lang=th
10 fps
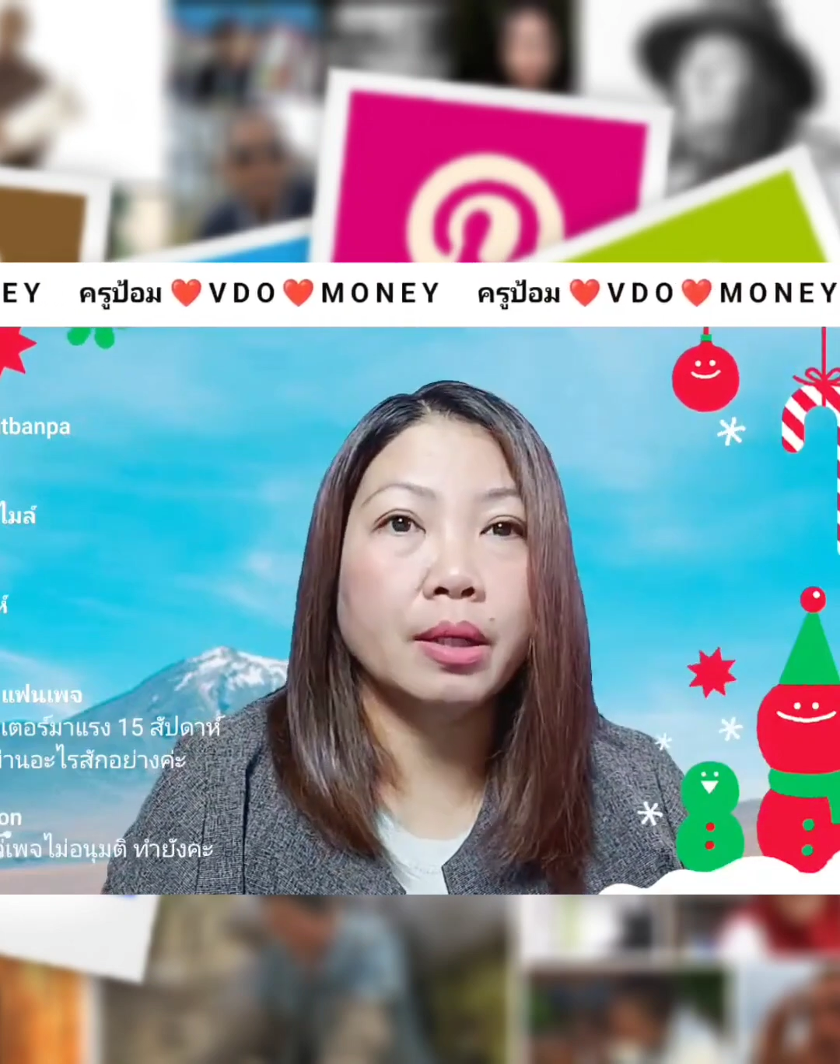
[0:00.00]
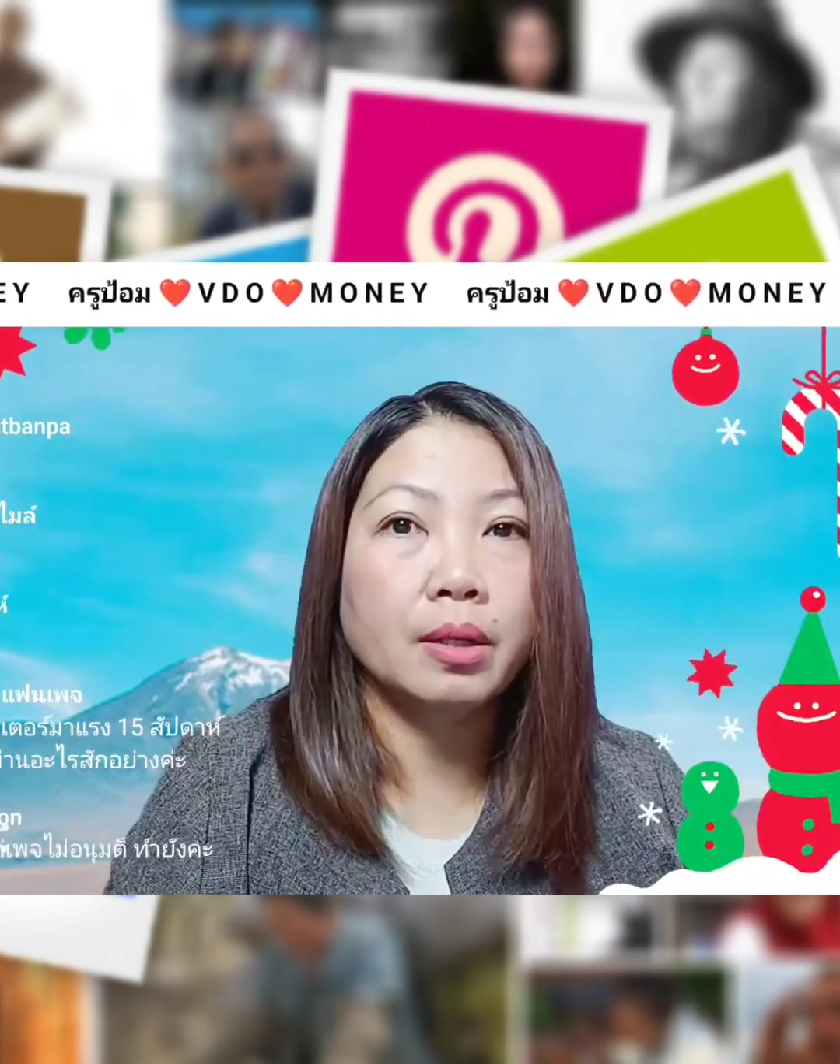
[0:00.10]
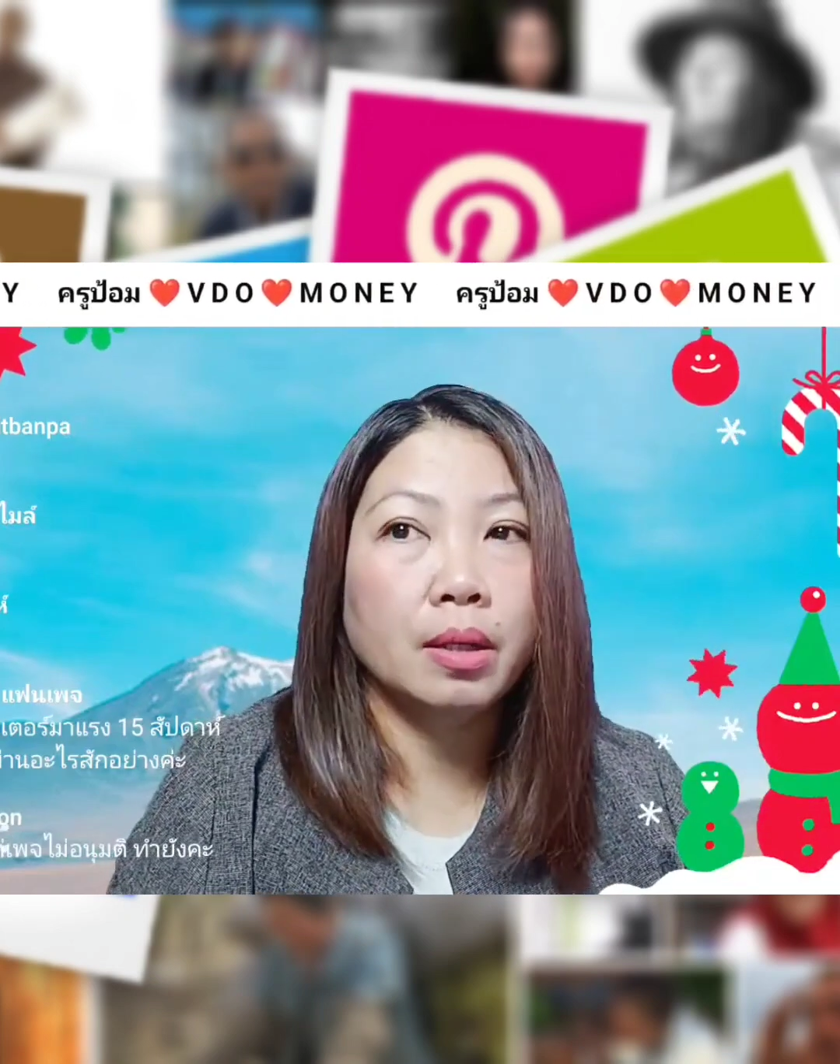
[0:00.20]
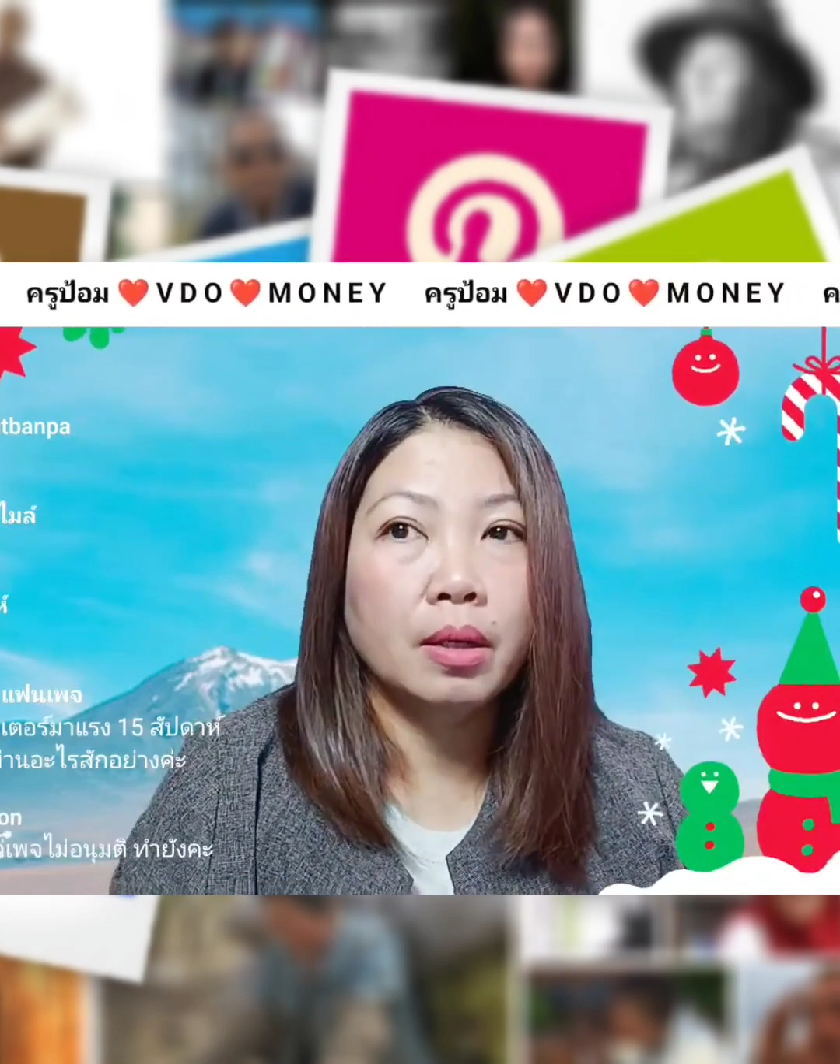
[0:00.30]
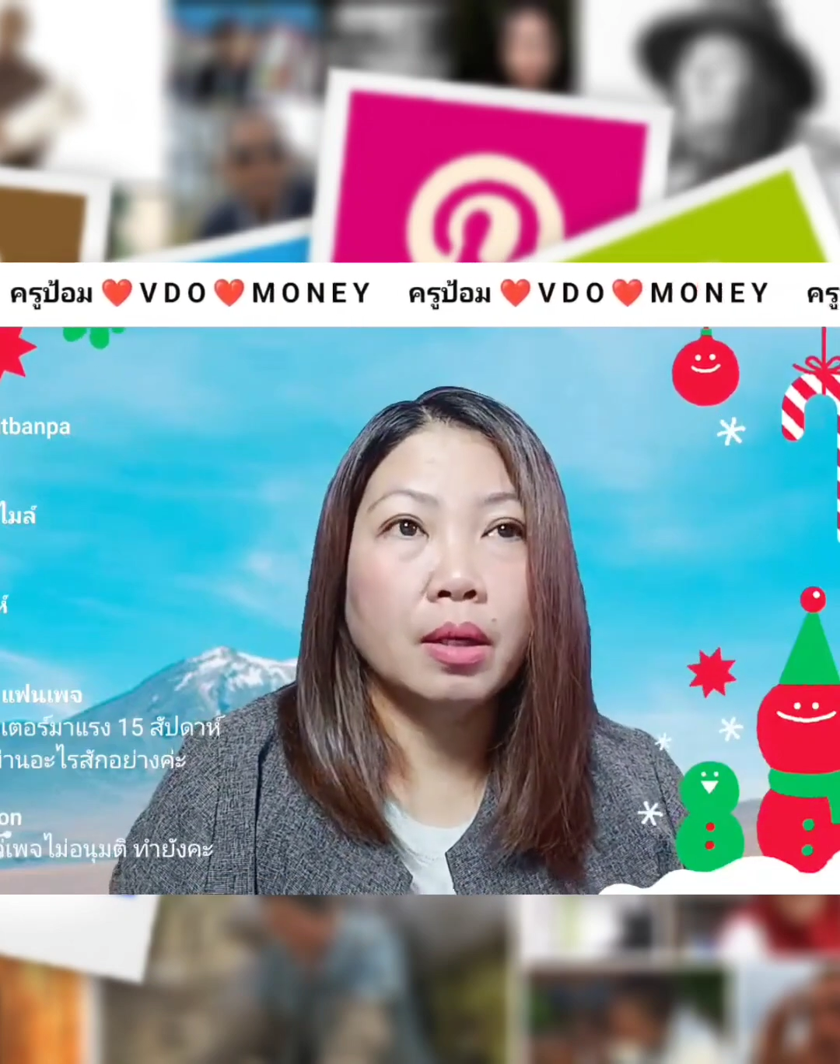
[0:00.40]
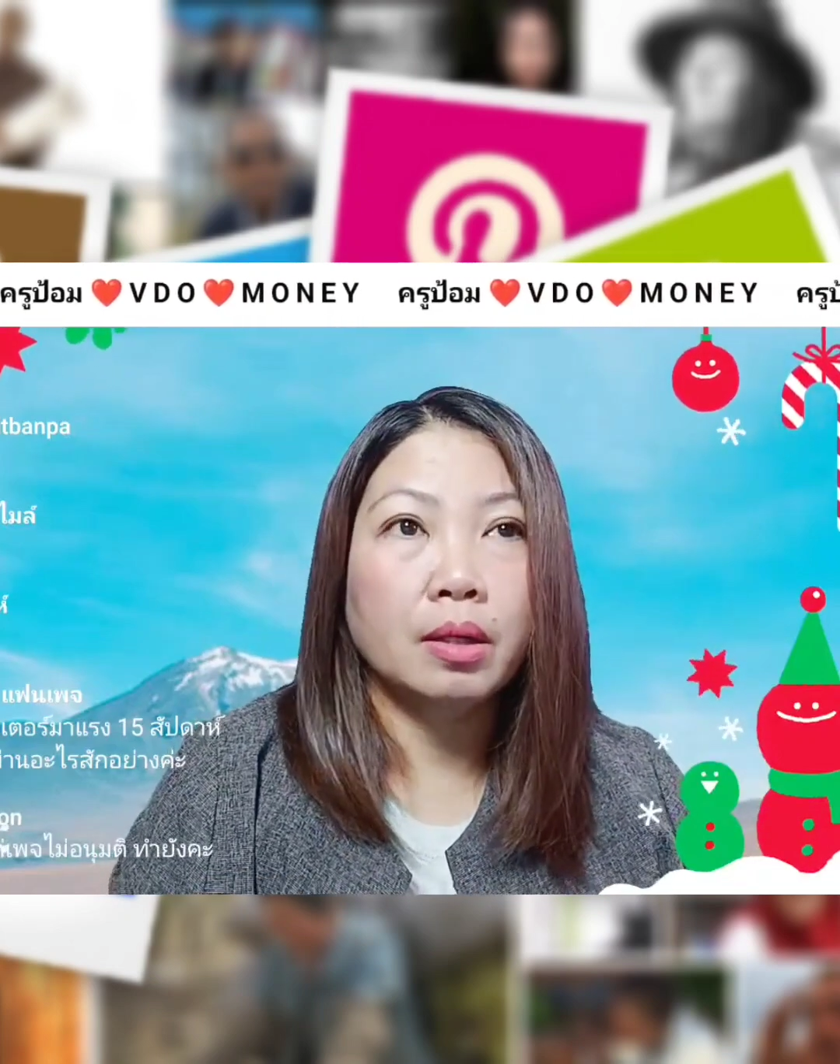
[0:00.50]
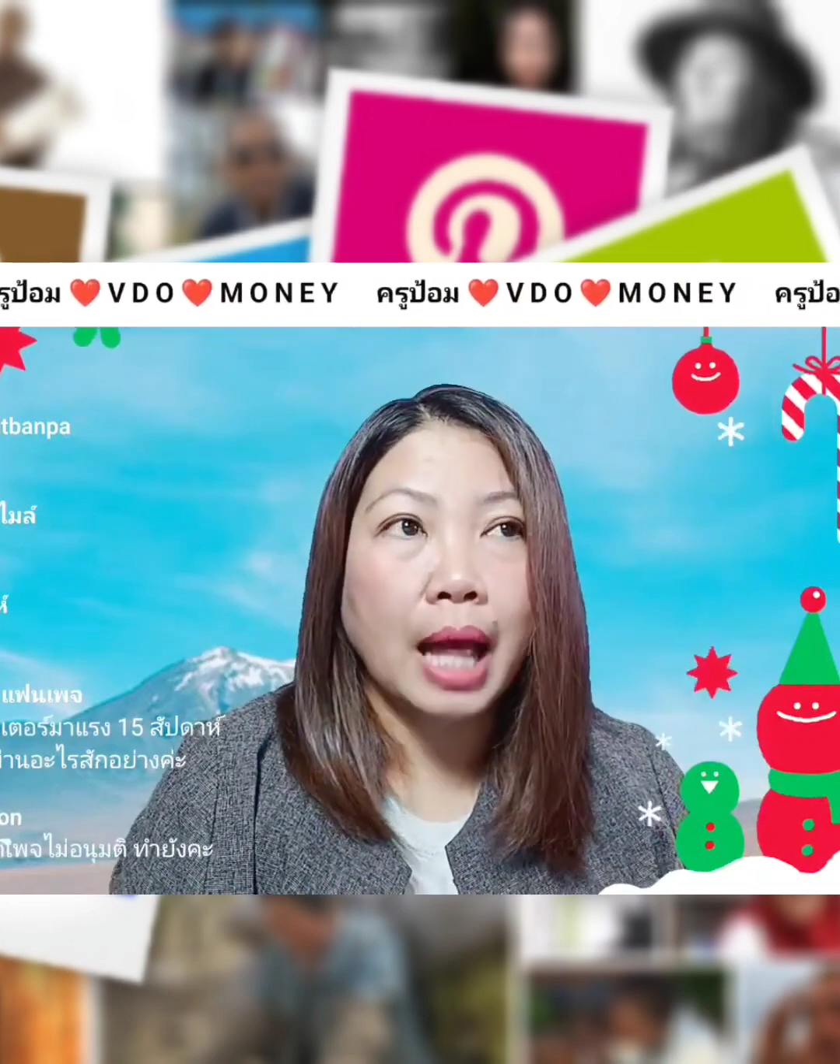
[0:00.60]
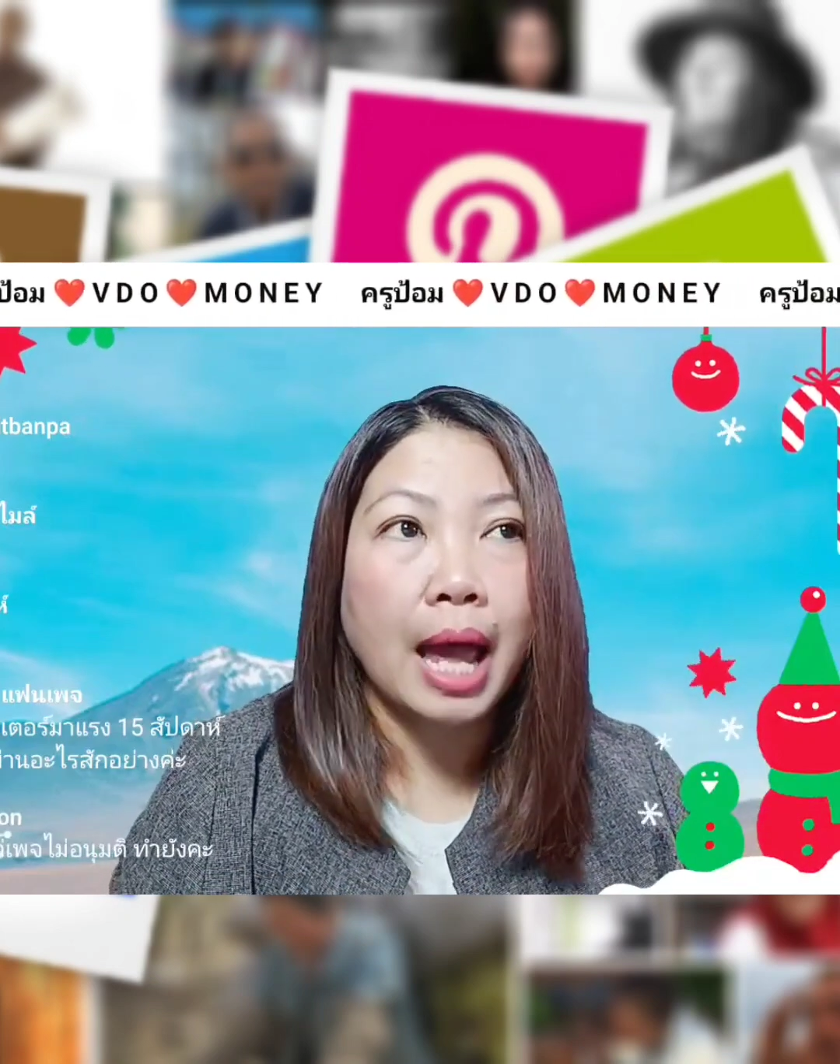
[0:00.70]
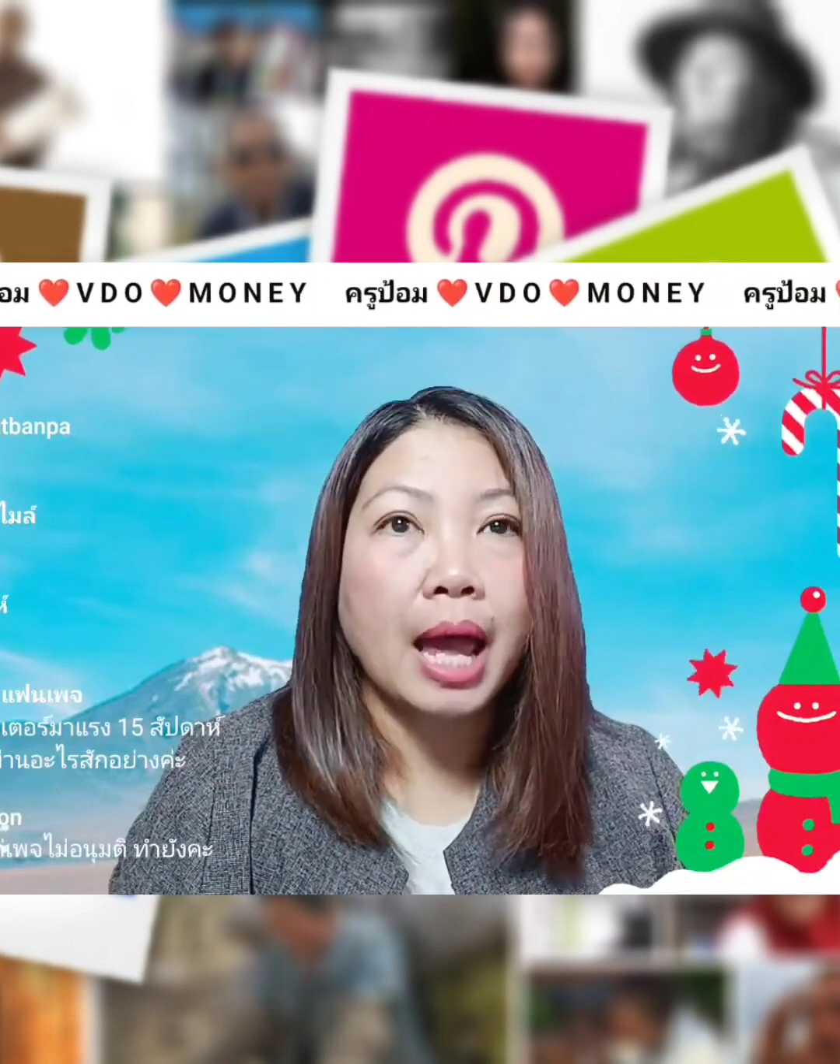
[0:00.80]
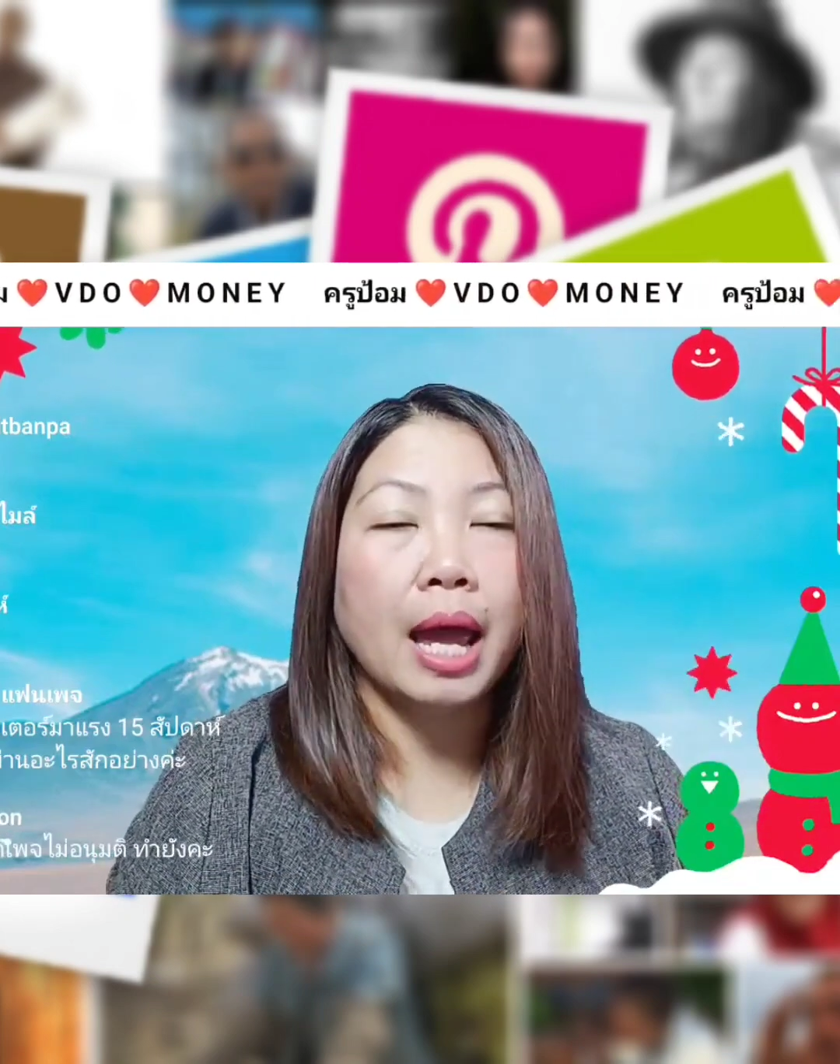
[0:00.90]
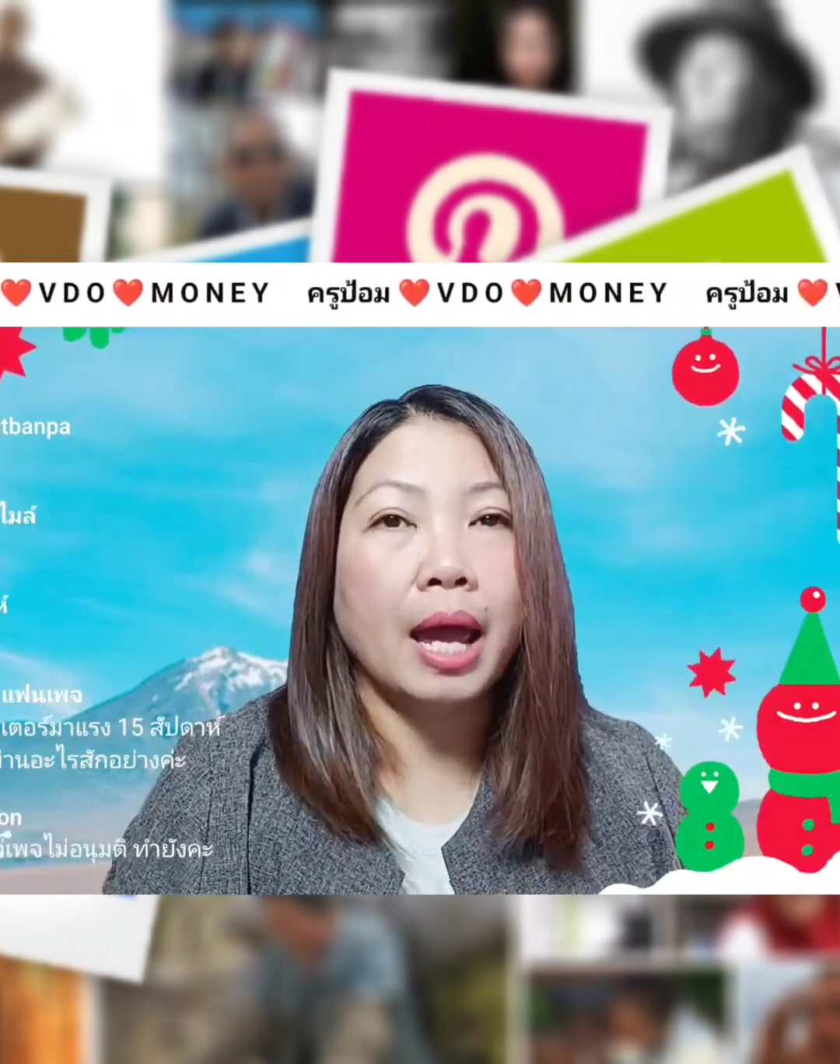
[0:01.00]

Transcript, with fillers: ย แต่